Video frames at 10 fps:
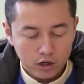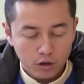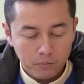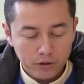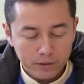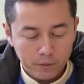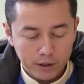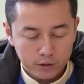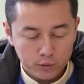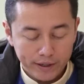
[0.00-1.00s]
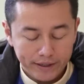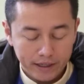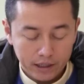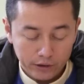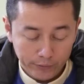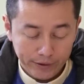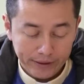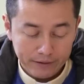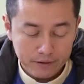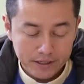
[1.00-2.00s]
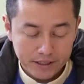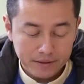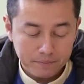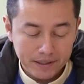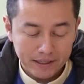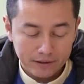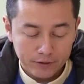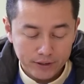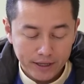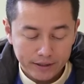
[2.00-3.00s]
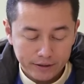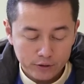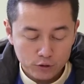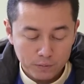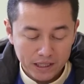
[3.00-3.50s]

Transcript: cómo debo actuar lo que debo hacer para gloria de Dios,